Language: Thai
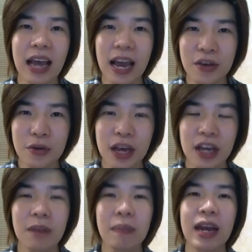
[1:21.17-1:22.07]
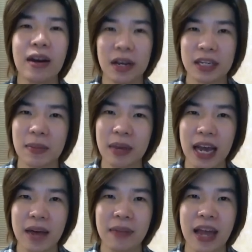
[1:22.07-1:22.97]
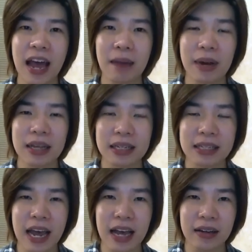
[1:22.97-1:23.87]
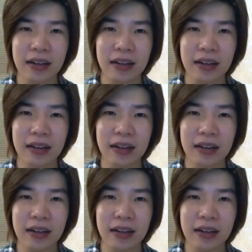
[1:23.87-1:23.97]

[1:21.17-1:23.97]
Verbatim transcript: อายุเยอะขึ้นไปหน่อยใช่ไหมครับห่างปราศจาก